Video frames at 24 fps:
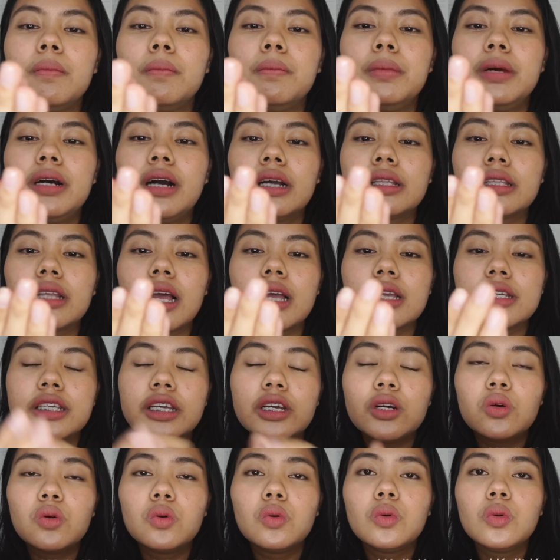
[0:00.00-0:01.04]
mengatasi
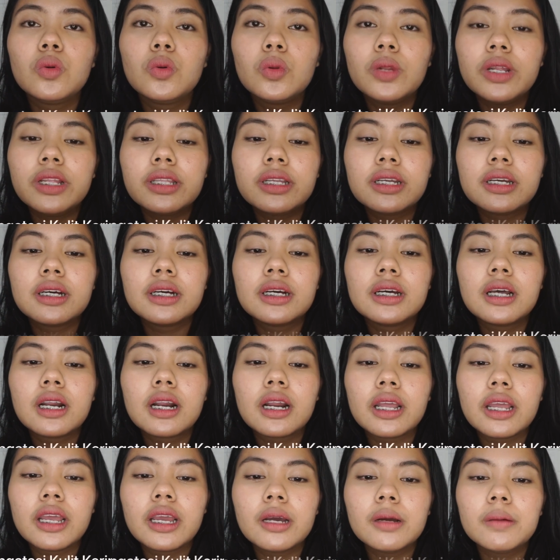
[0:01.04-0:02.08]
kulit
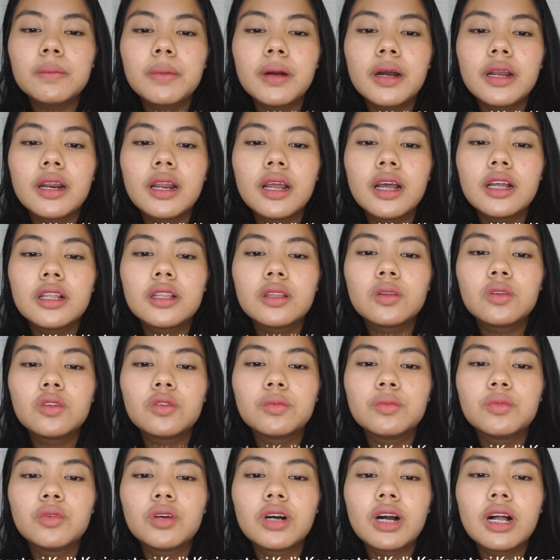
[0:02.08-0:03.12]
kering pada
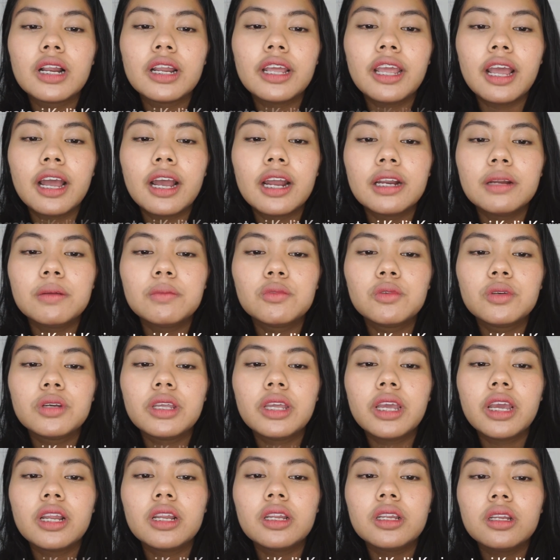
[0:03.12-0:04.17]
tubuh kalian
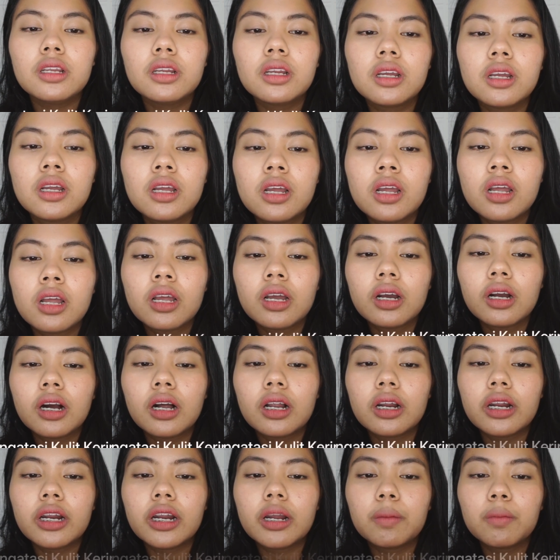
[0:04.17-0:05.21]
mungkin
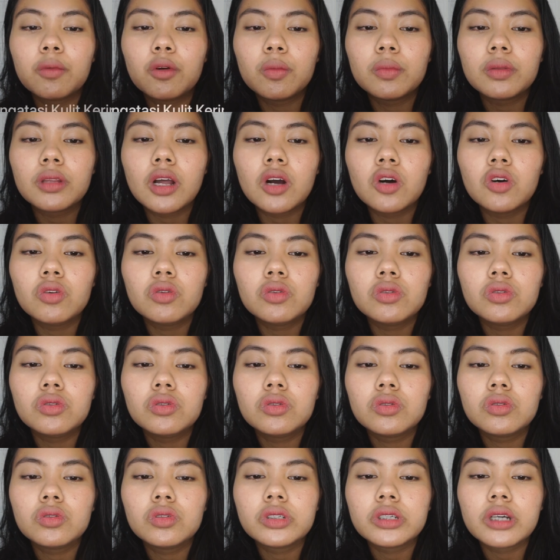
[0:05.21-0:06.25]
kalian yang belum tahu
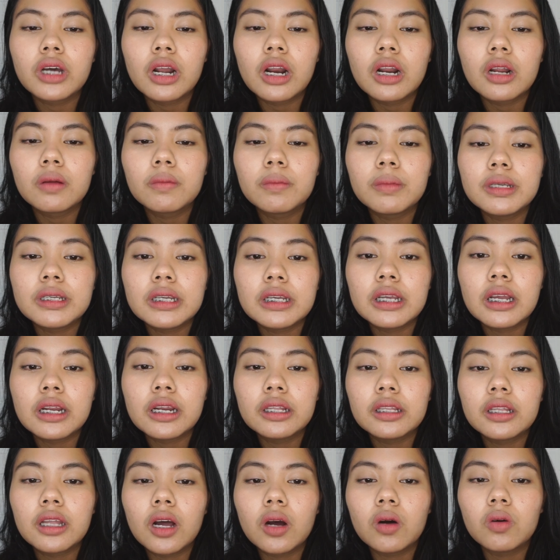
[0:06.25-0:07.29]
sekarang bisa jadi
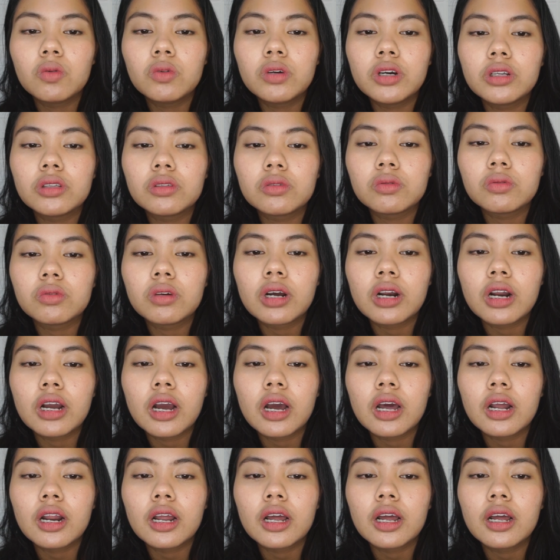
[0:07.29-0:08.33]
tahu itu
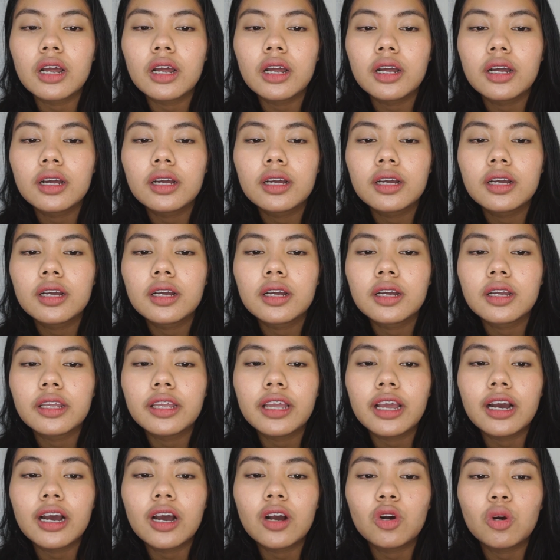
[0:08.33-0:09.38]
gara-gara
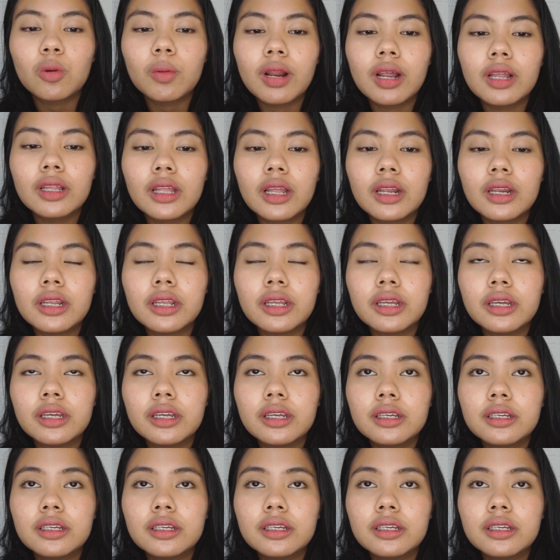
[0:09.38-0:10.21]
yang aku bilang tadi